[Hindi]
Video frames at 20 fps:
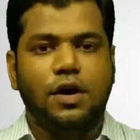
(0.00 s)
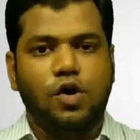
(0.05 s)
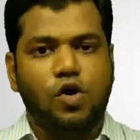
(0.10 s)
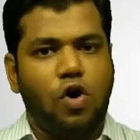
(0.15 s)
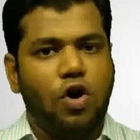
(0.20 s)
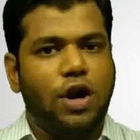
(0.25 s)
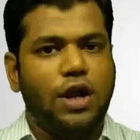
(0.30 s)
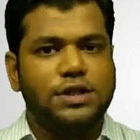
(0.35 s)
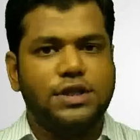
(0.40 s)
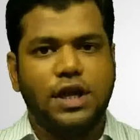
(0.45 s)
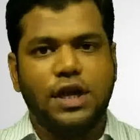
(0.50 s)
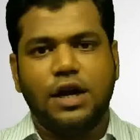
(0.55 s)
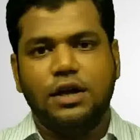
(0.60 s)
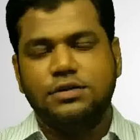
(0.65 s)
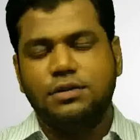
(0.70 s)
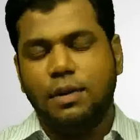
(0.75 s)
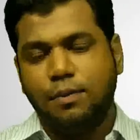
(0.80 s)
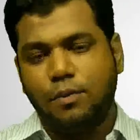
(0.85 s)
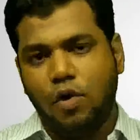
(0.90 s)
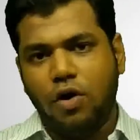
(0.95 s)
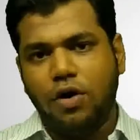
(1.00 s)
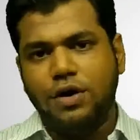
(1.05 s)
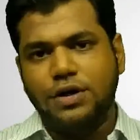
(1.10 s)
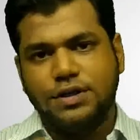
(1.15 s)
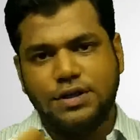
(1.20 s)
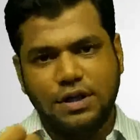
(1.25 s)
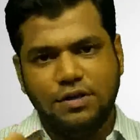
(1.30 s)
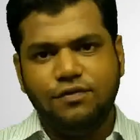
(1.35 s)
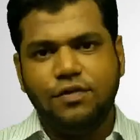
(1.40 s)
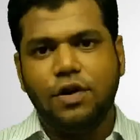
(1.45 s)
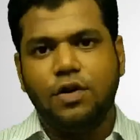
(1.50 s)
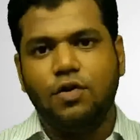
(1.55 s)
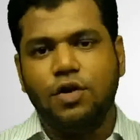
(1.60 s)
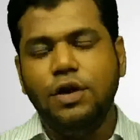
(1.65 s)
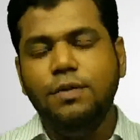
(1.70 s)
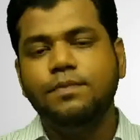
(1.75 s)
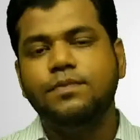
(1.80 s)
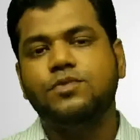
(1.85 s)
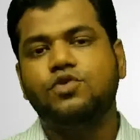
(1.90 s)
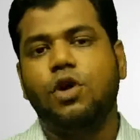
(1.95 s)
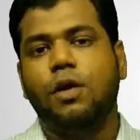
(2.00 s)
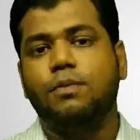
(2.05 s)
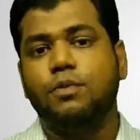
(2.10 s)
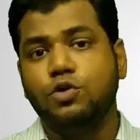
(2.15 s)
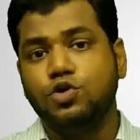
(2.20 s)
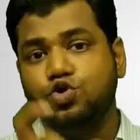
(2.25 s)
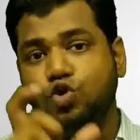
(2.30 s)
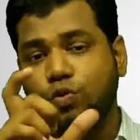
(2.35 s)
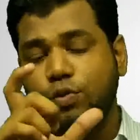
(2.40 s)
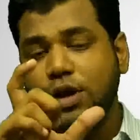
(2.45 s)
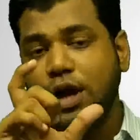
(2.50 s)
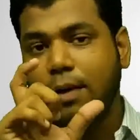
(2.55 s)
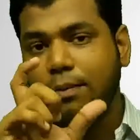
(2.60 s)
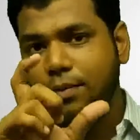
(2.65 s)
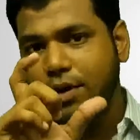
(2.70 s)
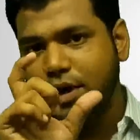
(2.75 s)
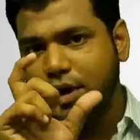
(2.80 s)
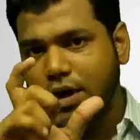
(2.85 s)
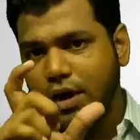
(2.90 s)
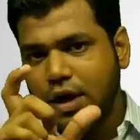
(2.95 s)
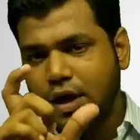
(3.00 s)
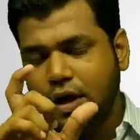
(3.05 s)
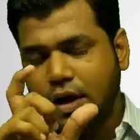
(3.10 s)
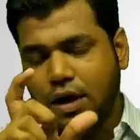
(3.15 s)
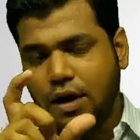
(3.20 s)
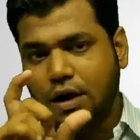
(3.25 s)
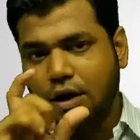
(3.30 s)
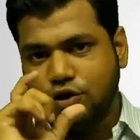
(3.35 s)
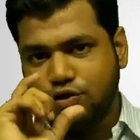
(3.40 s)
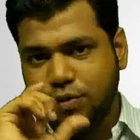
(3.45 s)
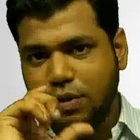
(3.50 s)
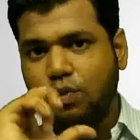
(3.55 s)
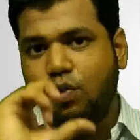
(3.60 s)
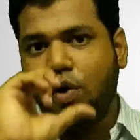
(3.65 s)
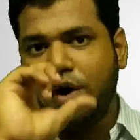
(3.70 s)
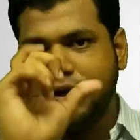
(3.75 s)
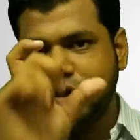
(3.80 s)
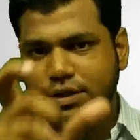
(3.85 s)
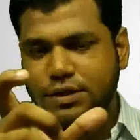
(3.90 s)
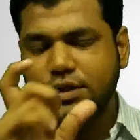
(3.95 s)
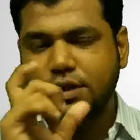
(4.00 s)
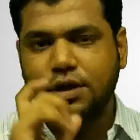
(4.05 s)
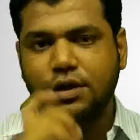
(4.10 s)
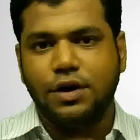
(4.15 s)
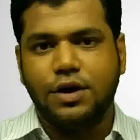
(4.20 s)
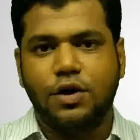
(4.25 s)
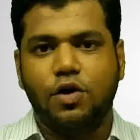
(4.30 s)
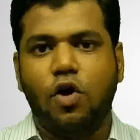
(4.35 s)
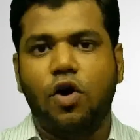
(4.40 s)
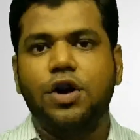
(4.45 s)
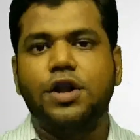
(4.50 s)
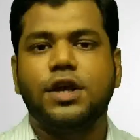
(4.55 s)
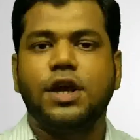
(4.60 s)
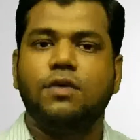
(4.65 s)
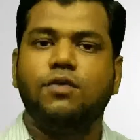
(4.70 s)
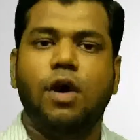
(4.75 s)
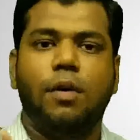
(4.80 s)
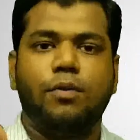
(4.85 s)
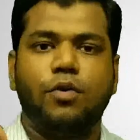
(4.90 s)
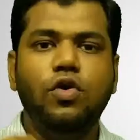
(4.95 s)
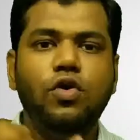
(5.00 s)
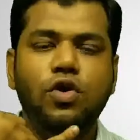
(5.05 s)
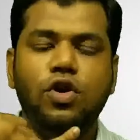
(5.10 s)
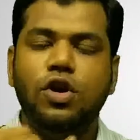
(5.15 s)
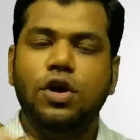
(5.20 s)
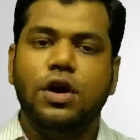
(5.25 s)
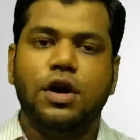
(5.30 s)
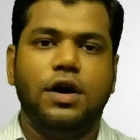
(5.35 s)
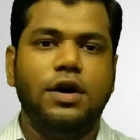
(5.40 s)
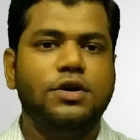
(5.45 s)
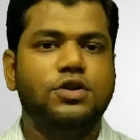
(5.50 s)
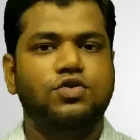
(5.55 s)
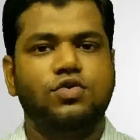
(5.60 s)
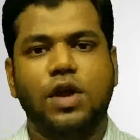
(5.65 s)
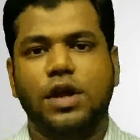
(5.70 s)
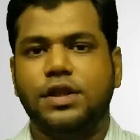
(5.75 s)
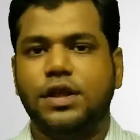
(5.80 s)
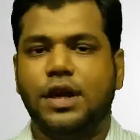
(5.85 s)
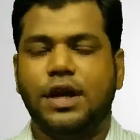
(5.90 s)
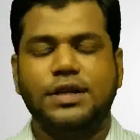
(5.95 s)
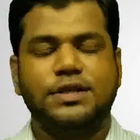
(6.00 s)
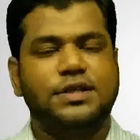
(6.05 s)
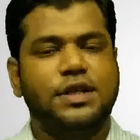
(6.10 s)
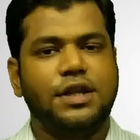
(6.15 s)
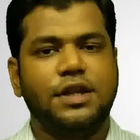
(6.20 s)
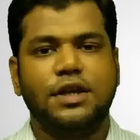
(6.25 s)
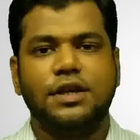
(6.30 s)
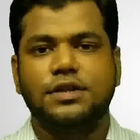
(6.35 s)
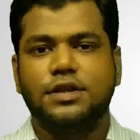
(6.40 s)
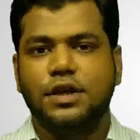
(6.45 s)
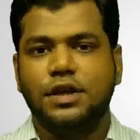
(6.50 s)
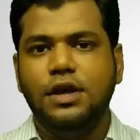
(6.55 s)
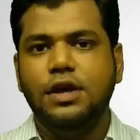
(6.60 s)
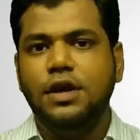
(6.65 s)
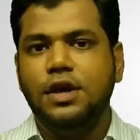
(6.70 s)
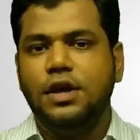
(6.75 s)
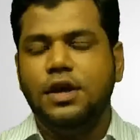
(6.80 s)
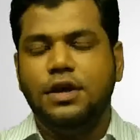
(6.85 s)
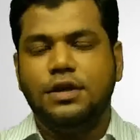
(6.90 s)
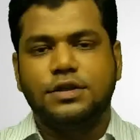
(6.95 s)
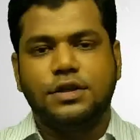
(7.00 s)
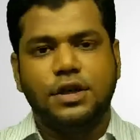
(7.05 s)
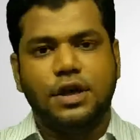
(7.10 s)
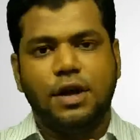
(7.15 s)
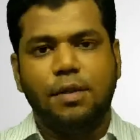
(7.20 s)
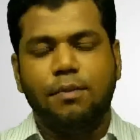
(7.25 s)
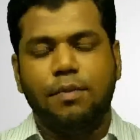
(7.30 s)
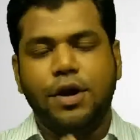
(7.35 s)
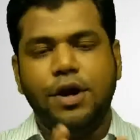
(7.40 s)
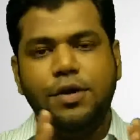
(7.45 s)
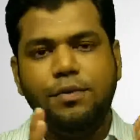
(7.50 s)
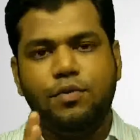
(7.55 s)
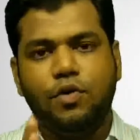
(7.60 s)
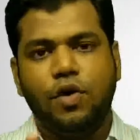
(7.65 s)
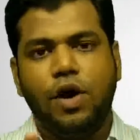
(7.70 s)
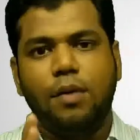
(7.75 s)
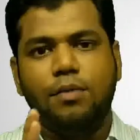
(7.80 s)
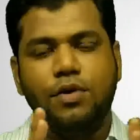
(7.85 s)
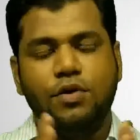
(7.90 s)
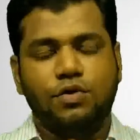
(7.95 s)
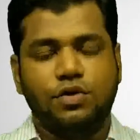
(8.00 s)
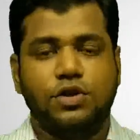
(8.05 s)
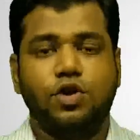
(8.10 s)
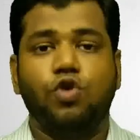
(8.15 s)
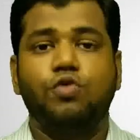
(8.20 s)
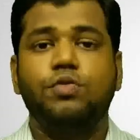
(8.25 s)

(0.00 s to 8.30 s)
कॉल आ जाएगा जो आप कॉल रिसीव करोगे तो आपको जो भी आपने उसमें वॉइस रिकॉर्ड किया वो आपको सुनाई देगा इस तरीके से ये इसकी कंप्लीट प्रोग्रामिंग होती